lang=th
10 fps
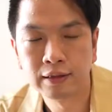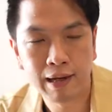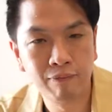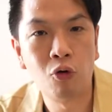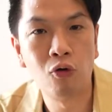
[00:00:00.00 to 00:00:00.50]

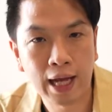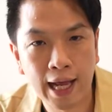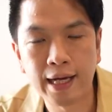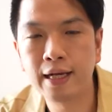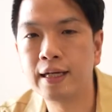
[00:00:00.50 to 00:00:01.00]
ทำโครงกา
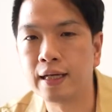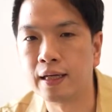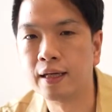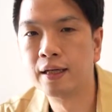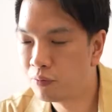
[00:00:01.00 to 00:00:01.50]
รได้ดี
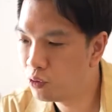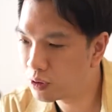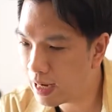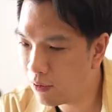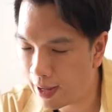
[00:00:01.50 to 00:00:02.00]
ผู้
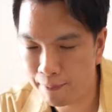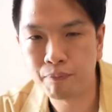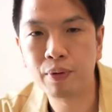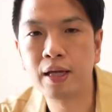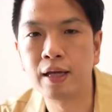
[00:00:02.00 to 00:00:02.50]
เช่าแฮป
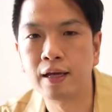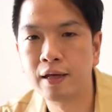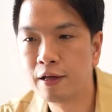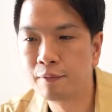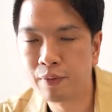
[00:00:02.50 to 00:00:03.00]
ปี้
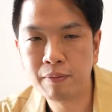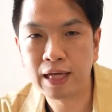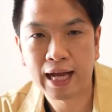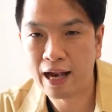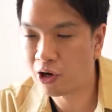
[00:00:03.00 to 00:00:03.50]
ไม่
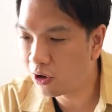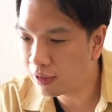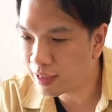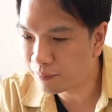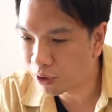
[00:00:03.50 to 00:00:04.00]
มีการร้อง
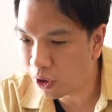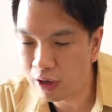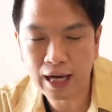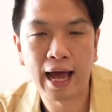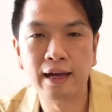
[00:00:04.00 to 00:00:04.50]
เรียนบนออ
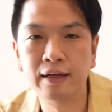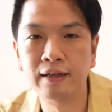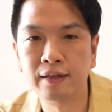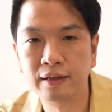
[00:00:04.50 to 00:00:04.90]
นไลน์เลย